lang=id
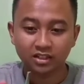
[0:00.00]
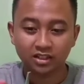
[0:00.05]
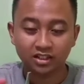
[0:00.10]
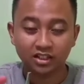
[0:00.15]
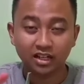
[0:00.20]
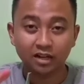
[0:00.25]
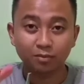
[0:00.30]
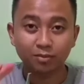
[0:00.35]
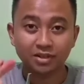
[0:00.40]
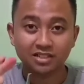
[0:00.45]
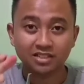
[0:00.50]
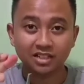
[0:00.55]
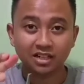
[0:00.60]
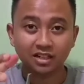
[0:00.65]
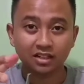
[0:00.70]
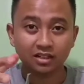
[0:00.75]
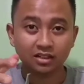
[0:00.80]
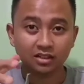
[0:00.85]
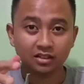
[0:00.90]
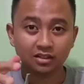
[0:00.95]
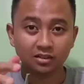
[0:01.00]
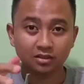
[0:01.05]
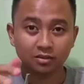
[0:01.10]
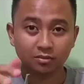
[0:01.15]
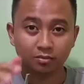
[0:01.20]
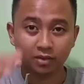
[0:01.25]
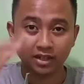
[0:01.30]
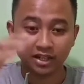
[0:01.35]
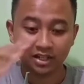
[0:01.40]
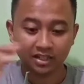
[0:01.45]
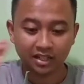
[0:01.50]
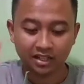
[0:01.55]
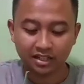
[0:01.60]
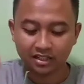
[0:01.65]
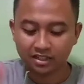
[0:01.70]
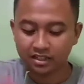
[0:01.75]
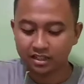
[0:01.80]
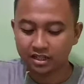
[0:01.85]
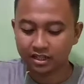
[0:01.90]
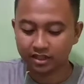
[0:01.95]
tinggal pasang bagian
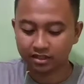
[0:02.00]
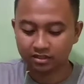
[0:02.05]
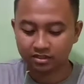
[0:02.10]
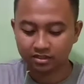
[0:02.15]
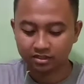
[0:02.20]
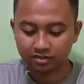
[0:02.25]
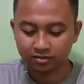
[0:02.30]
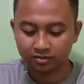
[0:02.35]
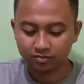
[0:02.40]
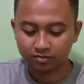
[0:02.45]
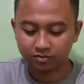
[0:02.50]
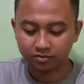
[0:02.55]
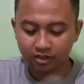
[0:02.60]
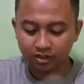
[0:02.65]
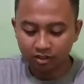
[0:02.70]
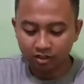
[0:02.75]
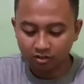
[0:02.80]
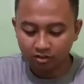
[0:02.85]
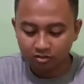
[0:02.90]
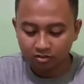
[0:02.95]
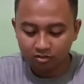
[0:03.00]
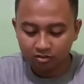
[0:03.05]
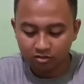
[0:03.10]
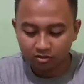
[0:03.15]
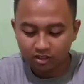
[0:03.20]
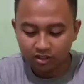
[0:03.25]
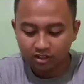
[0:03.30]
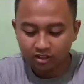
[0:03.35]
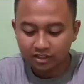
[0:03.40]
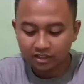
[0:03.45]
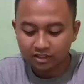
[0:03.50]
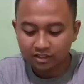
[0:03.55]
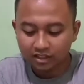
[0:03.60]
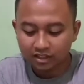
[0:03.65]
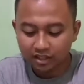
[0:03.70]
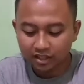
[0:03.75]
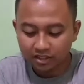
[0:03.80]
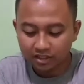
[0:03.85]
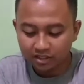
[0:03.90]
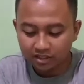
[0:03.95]
kanannya guys oke kita
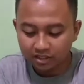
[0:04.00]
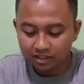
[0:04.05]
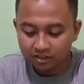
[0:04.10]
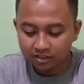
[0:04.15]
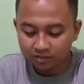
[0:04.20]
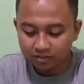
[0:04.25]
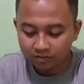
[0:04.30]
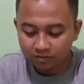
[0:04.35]
letak lagi